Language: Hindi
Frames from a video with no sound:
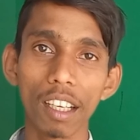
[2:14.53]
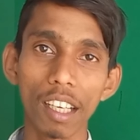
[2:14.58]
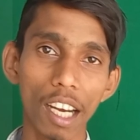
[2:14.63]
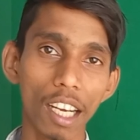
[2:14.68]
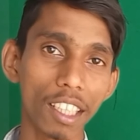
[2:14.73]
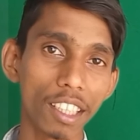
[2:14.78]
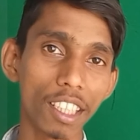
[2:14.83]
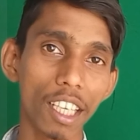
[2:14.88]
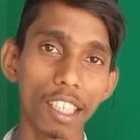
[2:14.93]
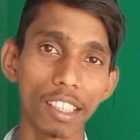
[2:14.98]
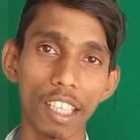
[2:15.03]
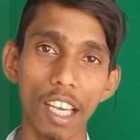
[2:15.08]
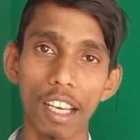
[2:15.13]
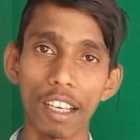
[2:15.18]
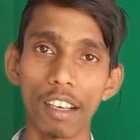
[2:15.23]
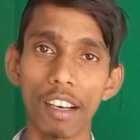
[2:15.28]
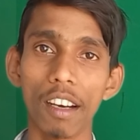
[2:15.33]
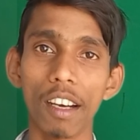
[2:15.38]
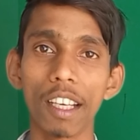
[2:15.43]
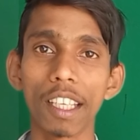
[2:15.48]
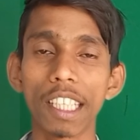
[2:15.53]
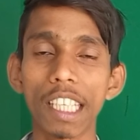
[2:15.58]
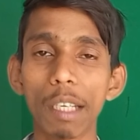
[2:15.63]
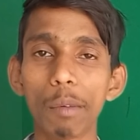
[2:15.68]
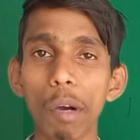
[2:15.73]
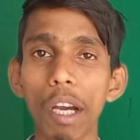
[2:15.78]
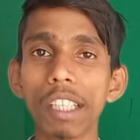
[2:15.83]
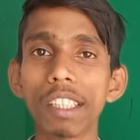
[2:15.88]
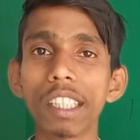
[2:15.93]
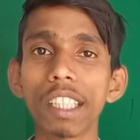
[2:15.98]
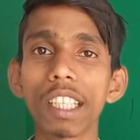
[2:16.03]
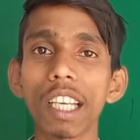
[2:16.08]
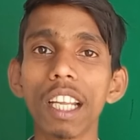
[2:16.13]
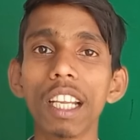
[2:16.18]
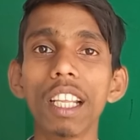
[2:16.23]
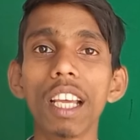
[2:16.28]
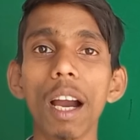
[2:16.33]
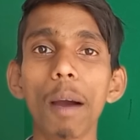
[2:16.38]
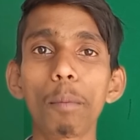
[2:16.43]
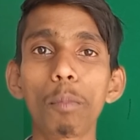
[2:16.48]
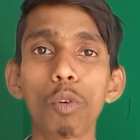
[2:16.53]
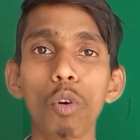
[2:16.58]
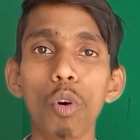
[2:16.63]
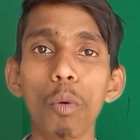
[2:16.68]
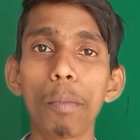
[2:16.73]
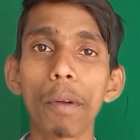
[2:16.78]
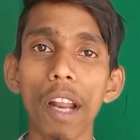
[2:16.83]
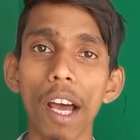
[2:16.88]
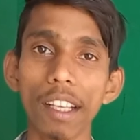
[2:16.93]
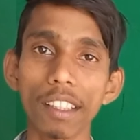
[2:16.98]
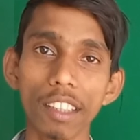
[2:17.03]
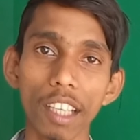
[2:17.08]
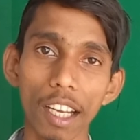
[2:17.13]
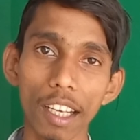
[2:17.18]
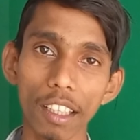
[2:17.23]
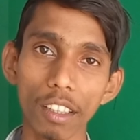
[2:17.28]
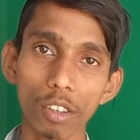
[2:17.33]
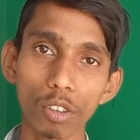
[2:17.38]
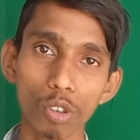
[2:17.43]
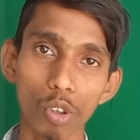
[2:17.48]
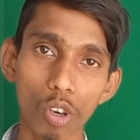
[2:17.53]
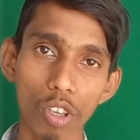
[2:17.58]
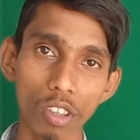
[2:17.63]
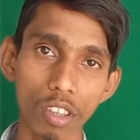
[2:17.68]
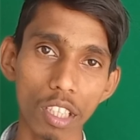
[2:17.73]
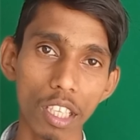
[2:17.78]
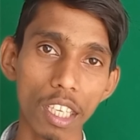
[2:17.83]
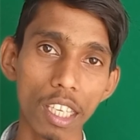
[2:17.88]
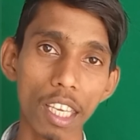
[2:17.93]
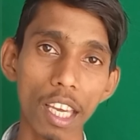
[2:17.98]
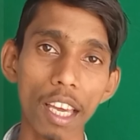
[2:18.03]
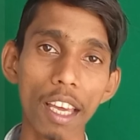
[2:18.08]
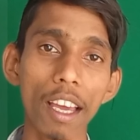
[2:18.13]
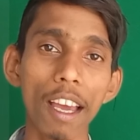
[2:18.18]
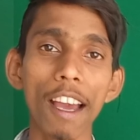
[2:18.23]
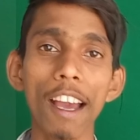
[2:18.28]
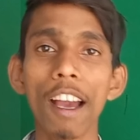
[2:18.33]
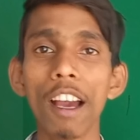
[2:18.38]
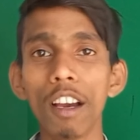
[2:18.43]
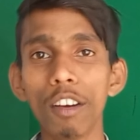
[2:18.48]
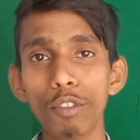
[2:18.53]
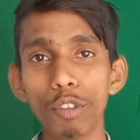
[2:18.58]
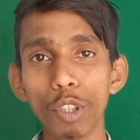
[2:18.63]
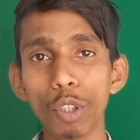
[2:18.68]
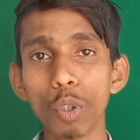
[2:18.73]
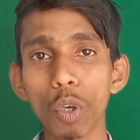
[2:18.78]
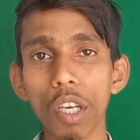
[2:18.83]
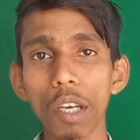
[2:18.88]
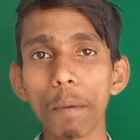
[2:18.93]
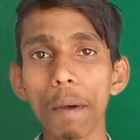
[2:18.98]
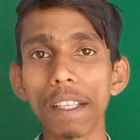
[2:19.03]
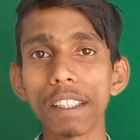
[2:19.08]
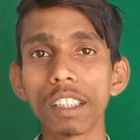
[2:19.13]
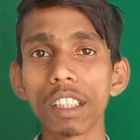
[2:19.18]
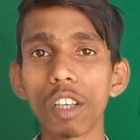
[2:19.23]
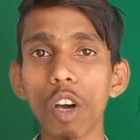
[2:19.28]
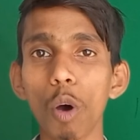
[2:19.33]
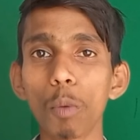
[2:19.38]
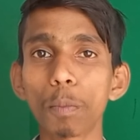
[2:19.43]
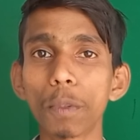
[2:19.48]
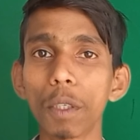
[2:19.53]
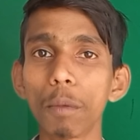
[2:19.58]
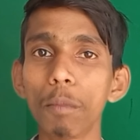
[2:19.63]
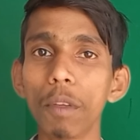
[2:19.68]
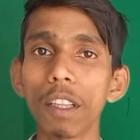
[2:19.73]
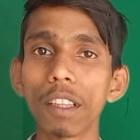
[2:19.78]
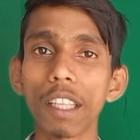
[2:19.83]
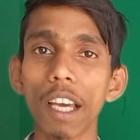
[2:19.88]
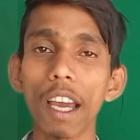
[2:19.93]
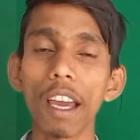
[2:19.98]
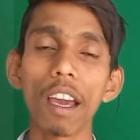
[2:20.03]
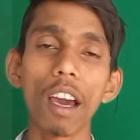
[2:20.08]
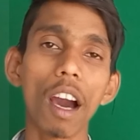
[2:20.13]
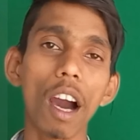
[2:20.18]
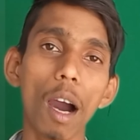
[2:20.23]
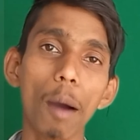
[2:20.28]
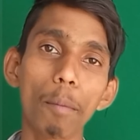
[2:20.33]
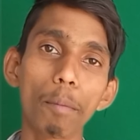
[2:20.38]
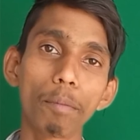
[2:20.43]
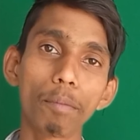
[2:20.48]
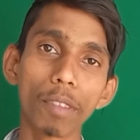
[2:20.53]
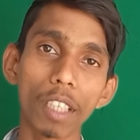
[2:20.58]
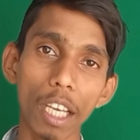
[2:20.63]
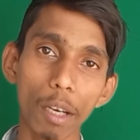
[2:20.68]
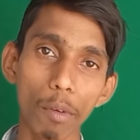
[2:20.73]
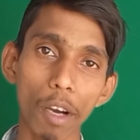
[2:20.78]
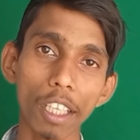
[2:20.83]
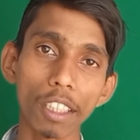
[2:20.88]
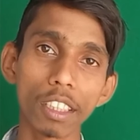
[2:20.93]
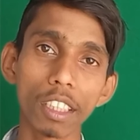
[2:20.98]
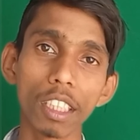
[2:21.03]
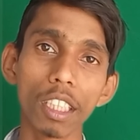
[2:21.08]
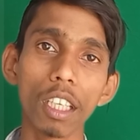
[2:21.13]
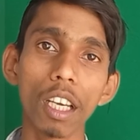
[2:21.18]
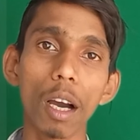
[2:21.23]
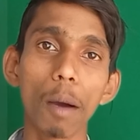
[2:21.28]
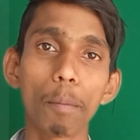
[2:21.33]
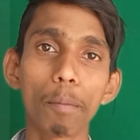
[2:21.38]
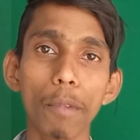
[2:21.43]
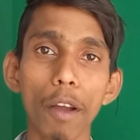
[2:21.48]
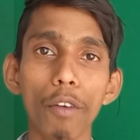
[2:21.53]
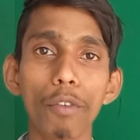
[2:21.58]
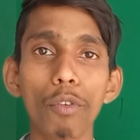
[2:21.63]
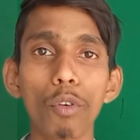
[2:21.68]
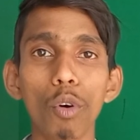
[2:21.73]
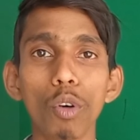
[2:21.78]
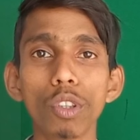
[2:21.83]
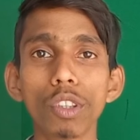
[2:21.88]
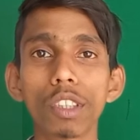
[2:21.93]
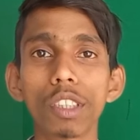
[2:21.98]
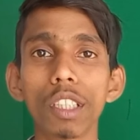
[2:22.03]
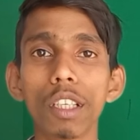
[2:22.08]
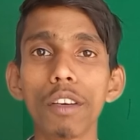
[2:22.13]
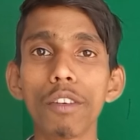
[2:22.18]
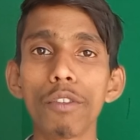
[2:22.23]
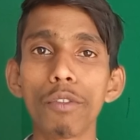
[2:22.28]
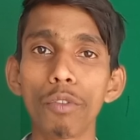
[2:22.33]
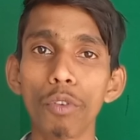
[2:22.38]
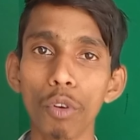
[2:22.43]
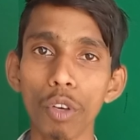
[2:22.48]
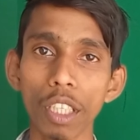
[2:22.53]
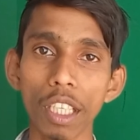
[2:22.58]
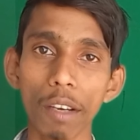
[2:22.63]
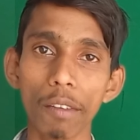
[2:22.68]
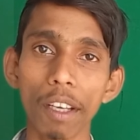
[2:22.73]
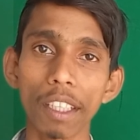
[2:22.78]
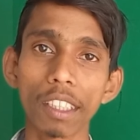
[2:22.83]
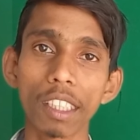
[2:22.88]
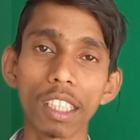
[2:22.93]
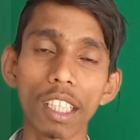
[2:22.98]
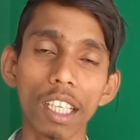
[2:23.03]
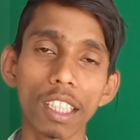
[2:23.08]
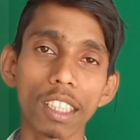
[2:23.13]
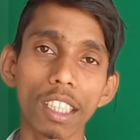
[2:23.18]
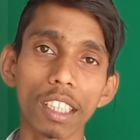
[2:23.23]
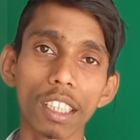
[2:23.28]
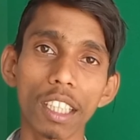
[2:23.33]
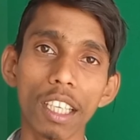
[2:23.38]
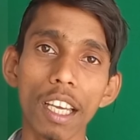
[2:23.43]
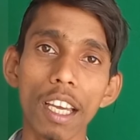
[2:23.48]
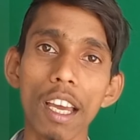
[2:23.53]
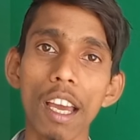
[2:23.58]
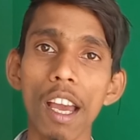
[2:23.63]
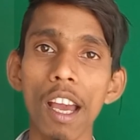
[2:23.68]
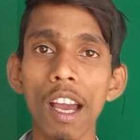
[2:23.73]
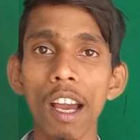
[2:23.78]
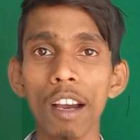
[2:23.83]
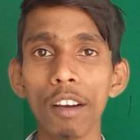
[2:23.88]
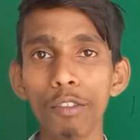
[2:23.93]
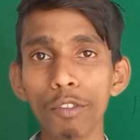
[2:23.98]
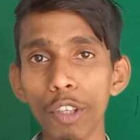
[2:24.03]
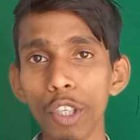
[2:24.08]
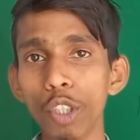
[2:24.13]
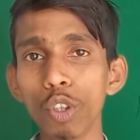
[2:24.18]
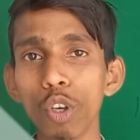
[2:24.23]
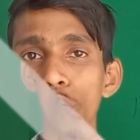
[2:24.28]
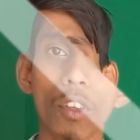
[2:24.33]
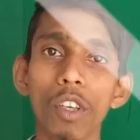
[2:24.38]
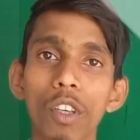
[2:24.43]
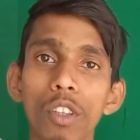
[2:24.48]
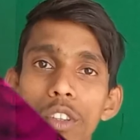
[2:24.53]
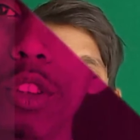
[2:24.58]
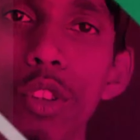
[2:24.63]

कर दिया जाएगा के के लिए आपको ब्रांच जाने की ज़रूरत नहीं है वीडियो के का ऑप्शन मिलता है आप के अपना फ़ोन से फुल के कर सकते हैं वीडियो कॉल